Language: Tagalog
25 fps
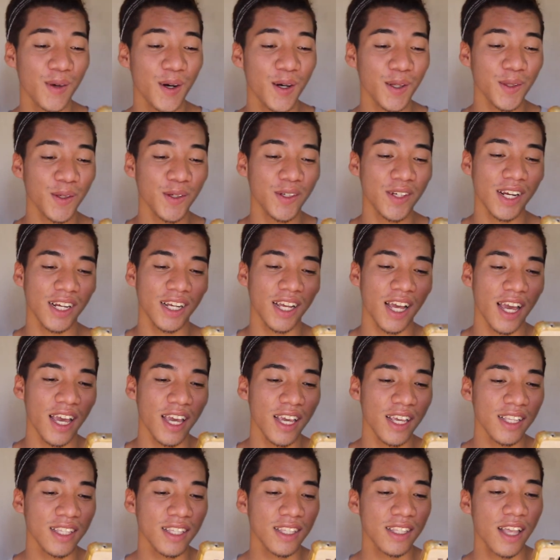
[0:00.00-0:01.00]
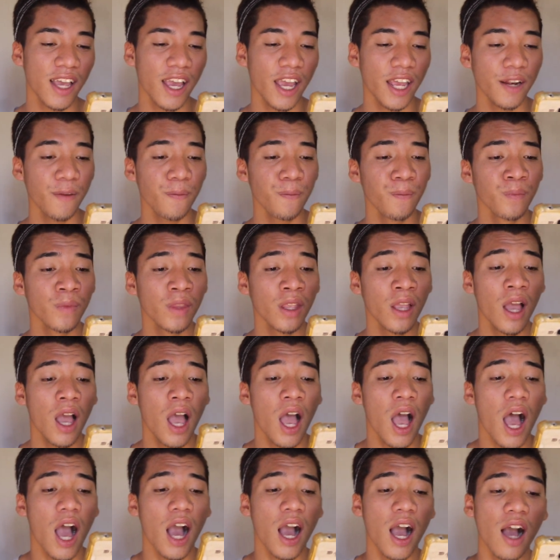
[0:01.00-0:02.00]
Photo siya guys. Then,
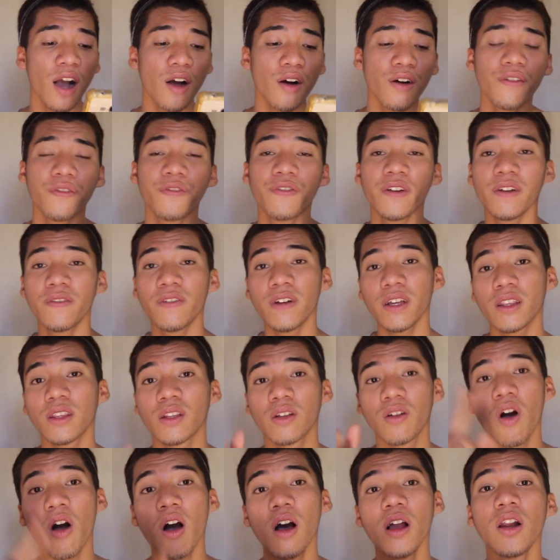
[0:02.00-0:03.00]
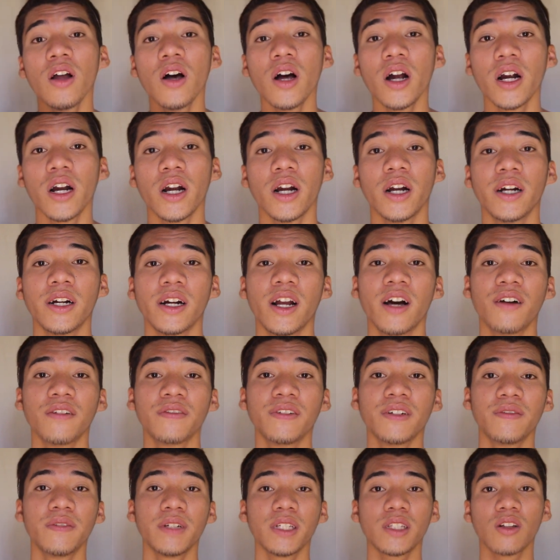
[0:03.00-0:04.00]
ang akong favorite color, ang
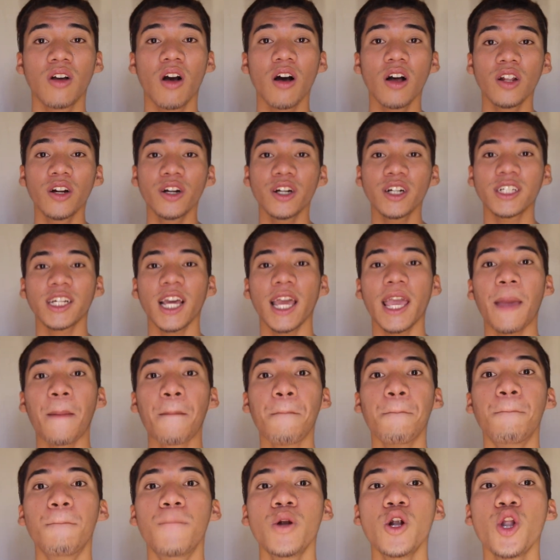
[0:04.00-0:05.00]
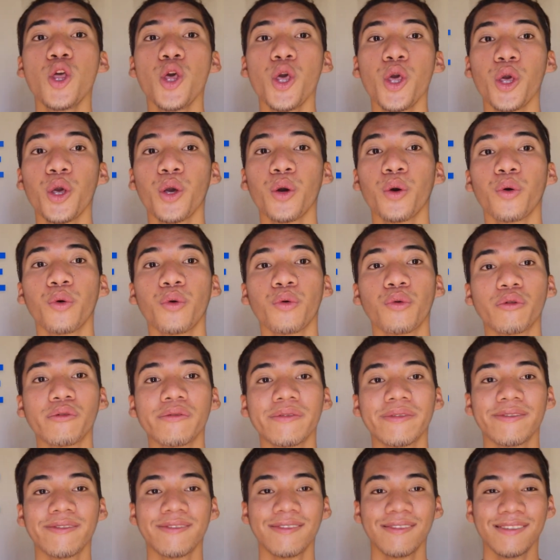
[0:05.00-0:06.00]
favorite color kay blue.
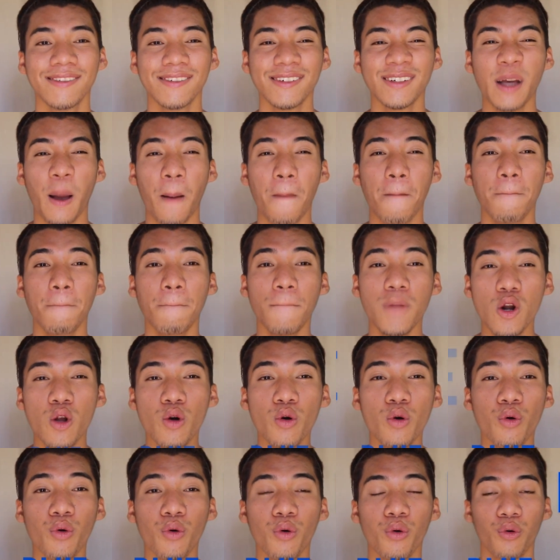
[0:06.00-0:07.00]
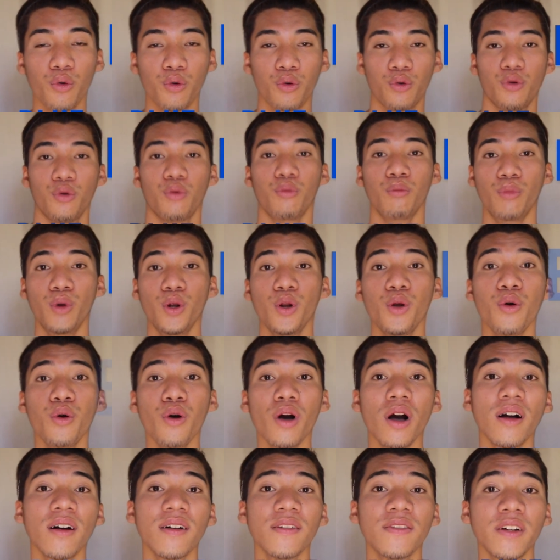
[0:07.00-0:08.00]
Blue. Blue
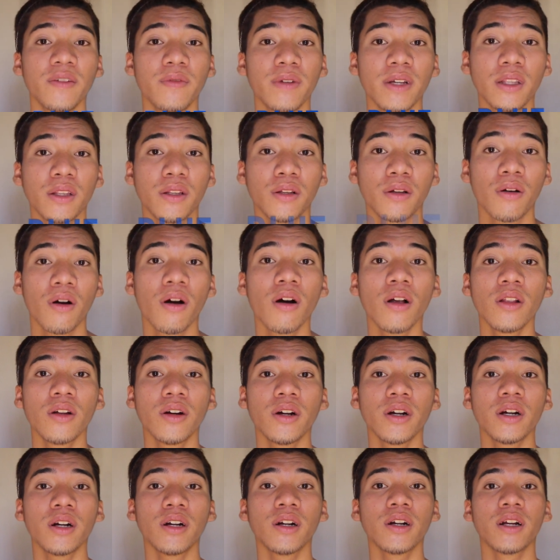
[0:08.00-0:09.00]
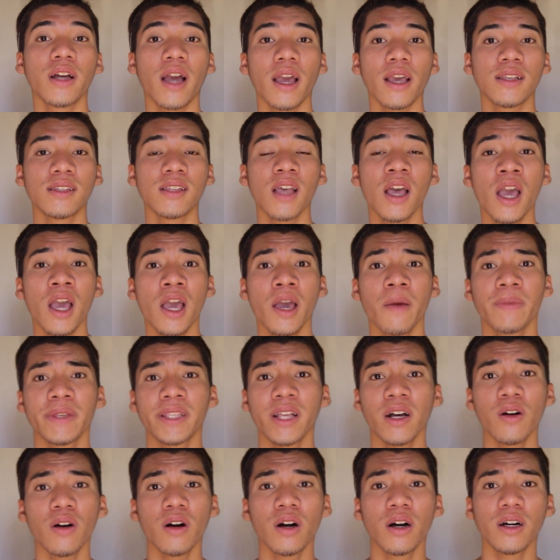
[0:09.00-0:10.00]
akong favorite color guys.
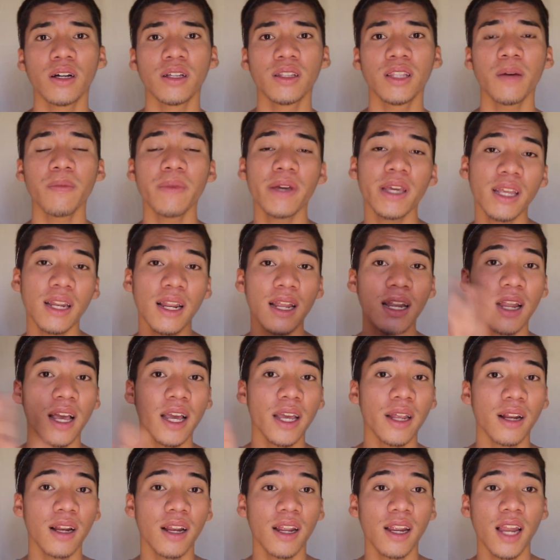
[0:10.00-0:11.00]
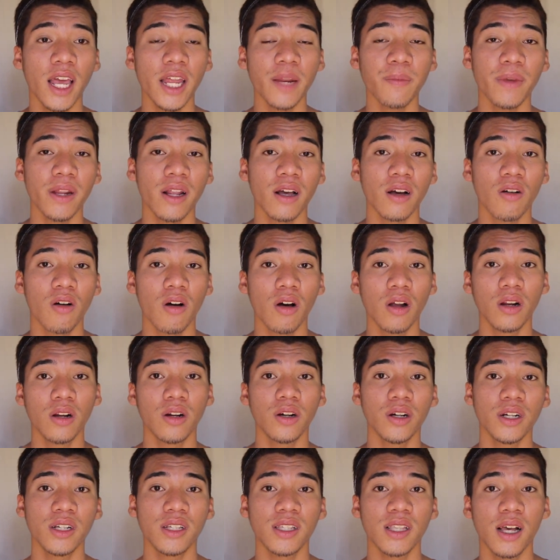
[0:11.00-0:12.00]
So, na may line-line lain ang
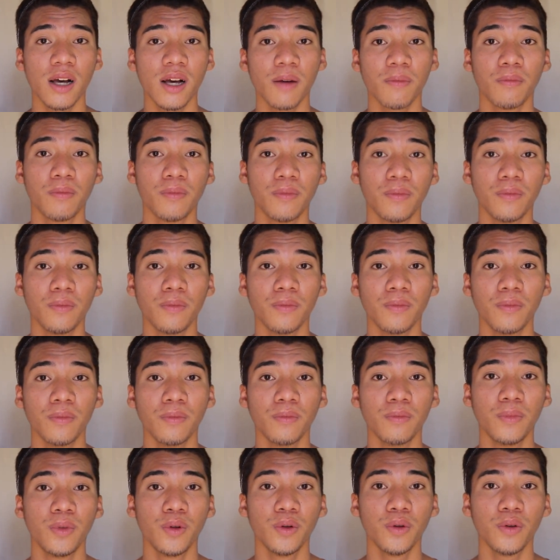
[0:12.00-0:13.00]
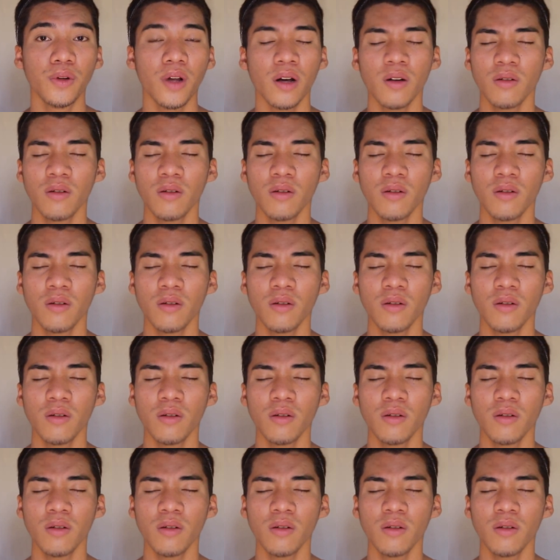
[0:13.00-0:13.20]
color sa blue. No?